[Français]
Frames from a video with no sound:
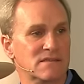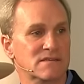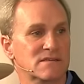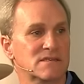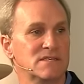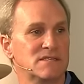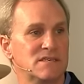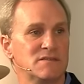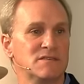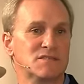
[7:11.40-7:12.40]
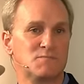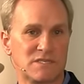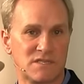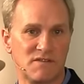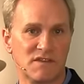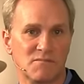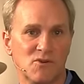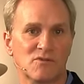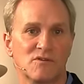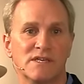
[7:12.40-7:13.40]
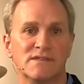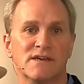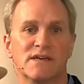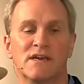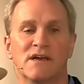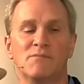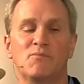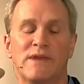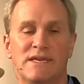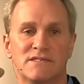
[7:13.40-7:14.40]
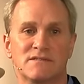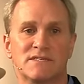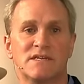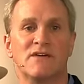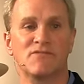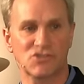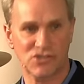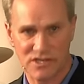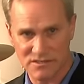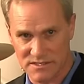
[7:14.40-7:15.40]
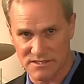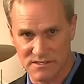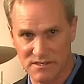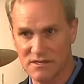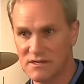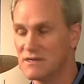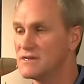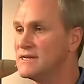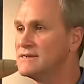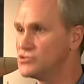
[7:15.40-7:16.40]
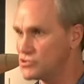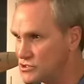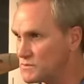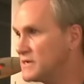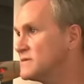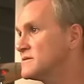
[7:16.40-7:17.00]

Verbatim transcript: qui dit spécifiquement que l'État est là pour exercer la vengeance et le jugement.